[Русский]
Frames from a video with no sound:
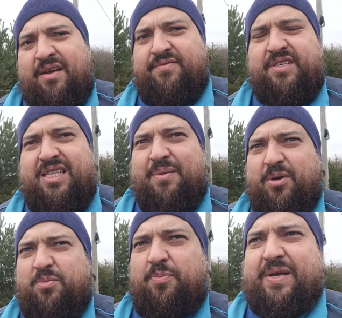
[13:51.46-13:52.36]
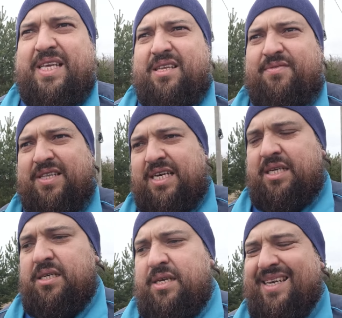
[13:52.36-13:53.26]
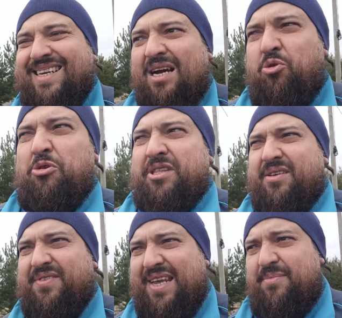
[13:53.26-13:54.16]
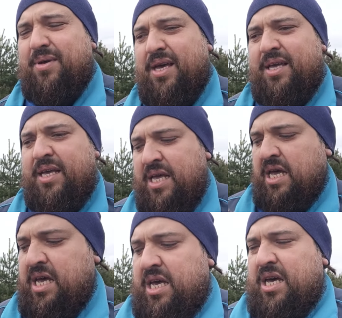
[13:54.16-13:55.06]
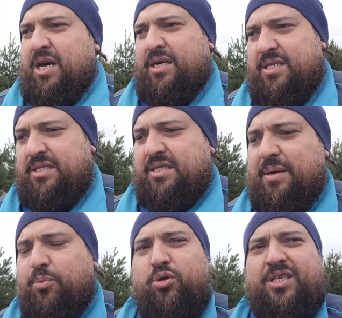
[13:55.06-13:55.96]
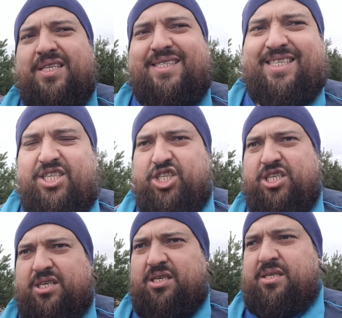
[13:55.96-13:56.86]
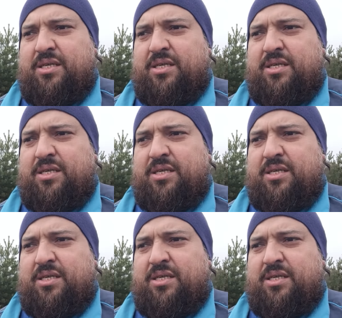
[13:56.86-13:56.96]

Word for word: в динамик попадает вода, и какое-то время э, работает тише,